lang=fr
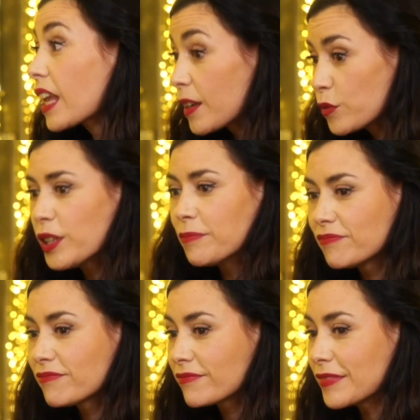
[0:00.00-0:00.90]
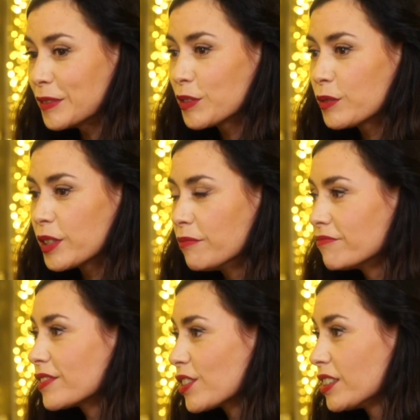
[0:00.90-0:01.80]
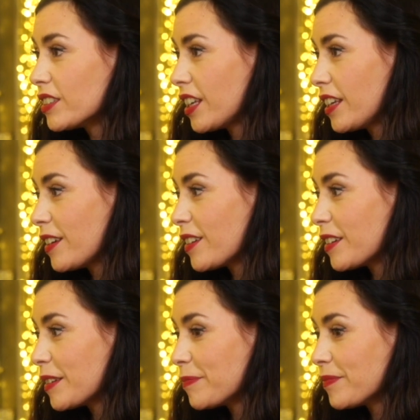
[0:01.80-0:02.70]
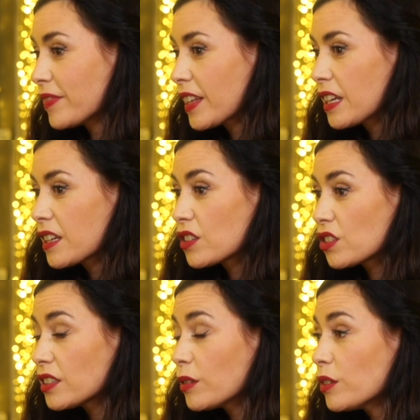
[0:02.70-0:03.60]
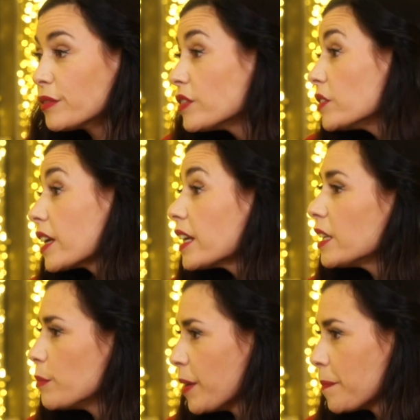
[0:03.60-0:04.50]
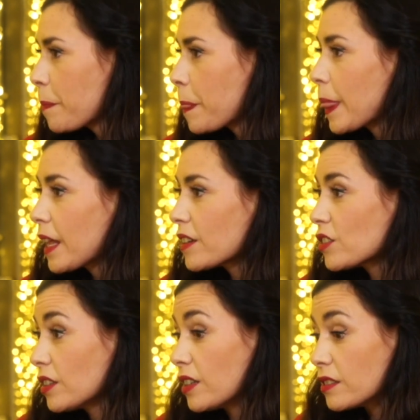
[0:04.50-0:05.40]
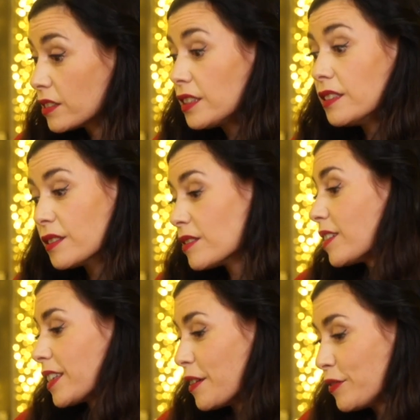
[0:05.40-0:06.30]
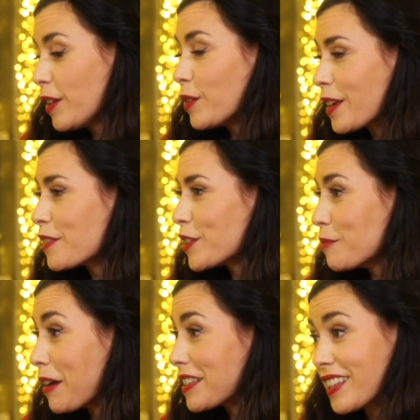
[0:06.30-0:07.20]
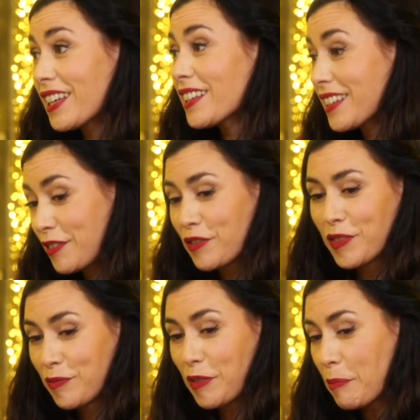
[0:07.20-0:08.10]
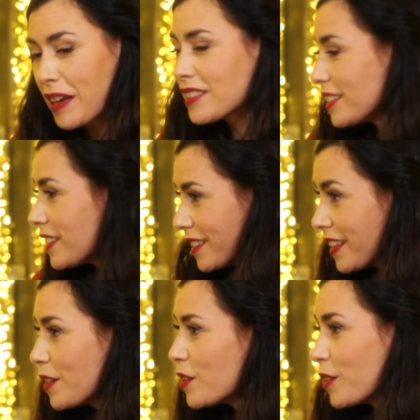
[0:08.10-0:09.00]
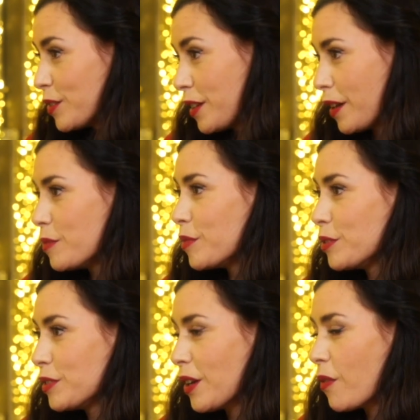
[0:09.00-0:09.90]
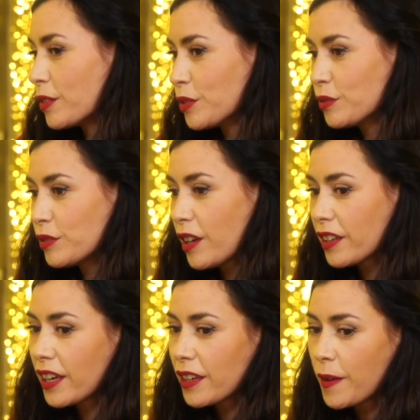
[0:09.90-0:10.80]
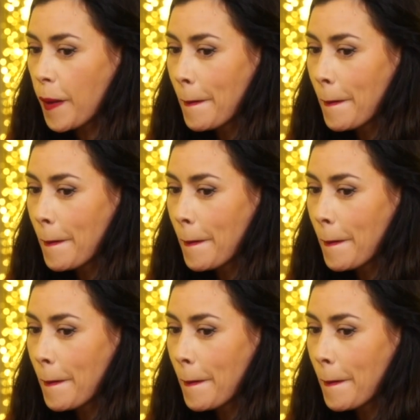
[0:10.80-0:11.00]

Oui, oui, oui. Euh, j'étais une enfant très libre. J'ai grandi dans un café, le café de Marseillette, qui fait partie des décors de la commode au tiroir de couleur d'ailleurs,